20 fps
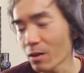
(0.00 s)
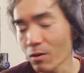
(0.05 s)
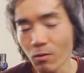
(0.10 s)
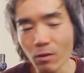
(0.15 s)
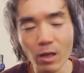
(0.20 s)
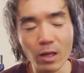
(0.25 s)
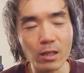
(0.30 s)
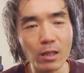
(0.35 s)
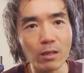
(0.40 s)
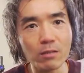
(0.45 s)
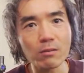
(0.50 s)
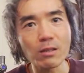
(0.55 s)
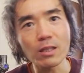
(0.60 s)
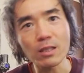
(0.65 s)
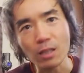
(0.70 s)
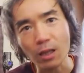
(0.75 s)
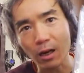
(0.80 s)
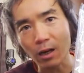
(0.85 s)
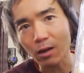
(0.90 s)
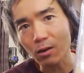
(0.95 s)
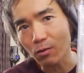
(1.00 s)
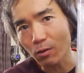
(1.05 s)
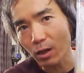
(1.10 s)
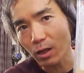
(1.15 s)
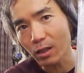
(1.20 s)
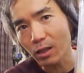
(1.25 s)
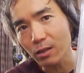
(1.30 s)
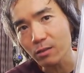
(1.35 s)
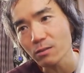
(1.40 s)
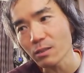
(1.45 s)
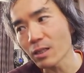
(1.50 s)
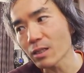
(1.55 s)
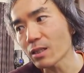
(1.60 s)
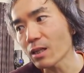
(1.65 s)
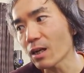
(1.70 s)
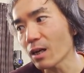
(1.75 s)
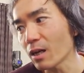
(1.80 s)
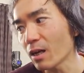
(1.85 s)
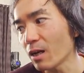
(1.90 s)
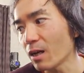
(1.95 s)
これがなくなったら、これがなくなっ
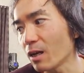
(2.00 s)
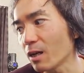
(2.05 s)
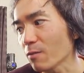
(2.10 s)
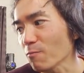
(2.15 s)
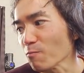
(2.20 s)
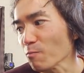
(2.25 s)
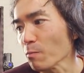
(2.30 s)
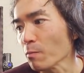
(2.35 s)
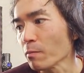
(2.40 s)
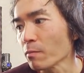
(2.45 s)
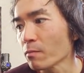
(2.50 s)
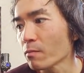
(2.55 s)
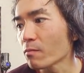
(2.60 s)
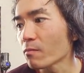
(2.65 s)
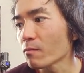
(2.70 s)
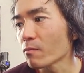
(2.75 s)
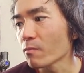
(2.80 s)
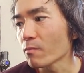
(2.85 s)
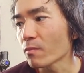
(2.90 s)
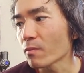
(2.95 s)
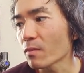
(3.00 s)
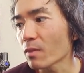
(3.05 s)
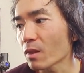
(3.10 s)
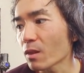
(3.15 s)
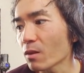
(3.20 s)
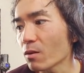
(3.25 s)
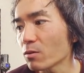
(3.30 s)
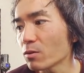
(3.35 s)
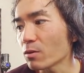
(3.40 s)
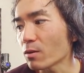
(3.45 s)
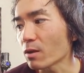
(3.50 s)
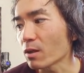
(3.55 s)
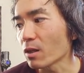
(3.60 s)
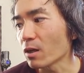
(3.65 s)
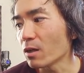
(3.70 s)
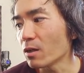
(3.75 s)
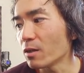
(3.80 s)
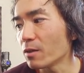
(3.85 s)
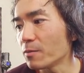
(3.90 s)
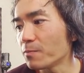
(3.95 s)
たら、どうしようか
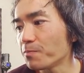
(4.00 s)
な。